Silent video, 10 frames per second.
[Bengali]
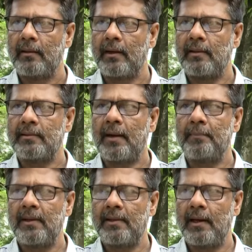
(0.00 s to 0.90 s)
তাহলে
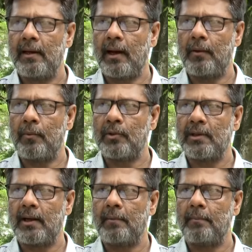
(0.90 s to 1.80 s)
সামনে যেই
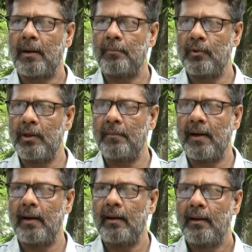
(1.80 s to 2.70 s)
অমাবস্যা বা
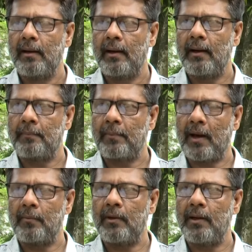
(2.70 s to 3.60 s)
পূর্ণিমা এর
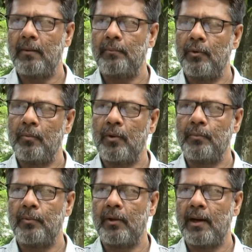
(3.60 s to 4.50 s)
প্লাবনে পুরো
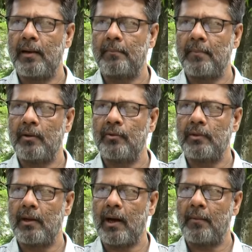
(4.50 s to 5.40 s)
মনপুরার মানুষ
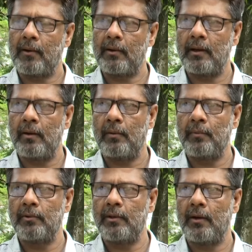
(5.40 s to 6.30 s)
আবারও
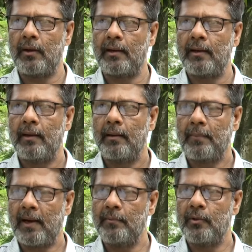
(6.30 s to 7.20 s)
গৃহবন্দী হওয়ার
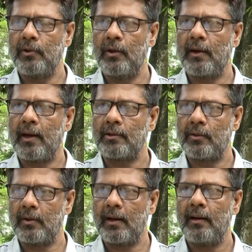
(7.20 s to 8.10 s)
পানিবন্দী হওয়ার
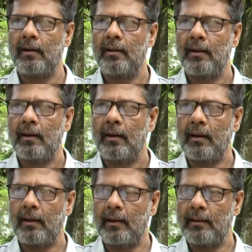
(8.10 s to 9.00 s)
আশঙ্কা
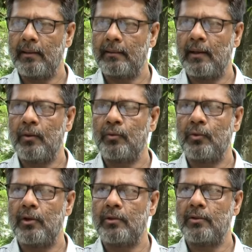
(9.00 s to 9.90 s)
এই থেকে
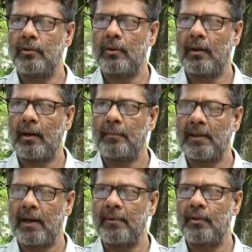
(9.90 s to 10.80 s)
উত্তরণের জন্য আমরা
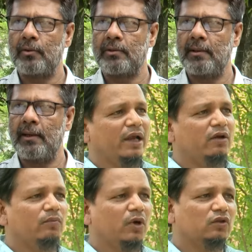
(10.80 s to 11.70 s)
দাবি করছি
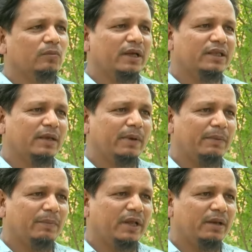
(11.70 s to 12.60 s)
এখন বর্তমানে
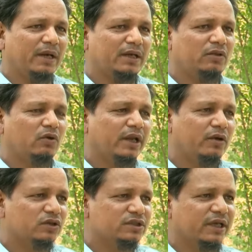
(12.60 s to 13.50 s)
যেভাবে বেরিবারটা তৈরি
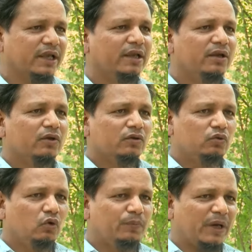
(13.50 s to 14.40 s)
করছে
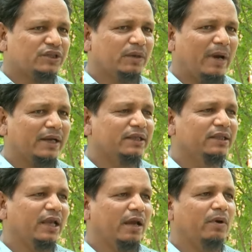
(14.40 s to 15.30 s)
দুই পাশে মাটি
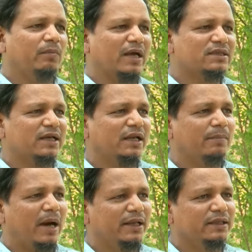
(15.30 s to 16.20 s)
দিয়ে এবং মাঝখানে
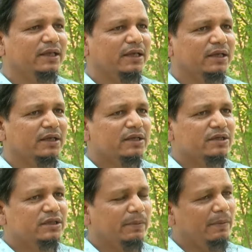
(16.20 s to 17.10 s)
বালি দিয়ে
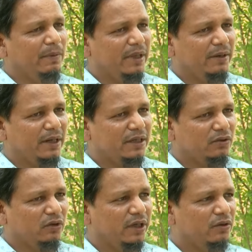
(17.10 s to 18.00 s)
যেভাবে ব্যারিয়ারটা
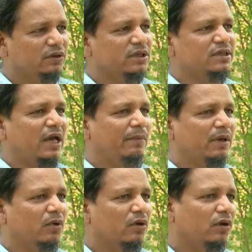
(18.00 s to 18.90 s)
তৈরি করতেছে
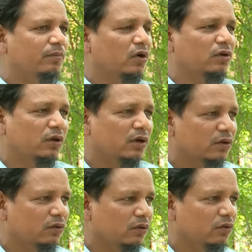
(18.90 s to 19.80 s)
আমার মনে হয় বড়
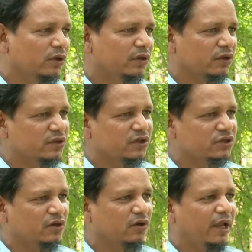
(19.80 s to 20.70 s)
ধরনের কোনো ঘূর্ণিঝড়
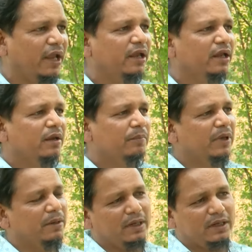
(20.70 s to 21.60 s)
সৃষ্টি হলে
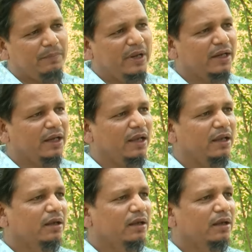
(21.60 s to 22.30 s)
ব্যারিয়ারটা ভেঙে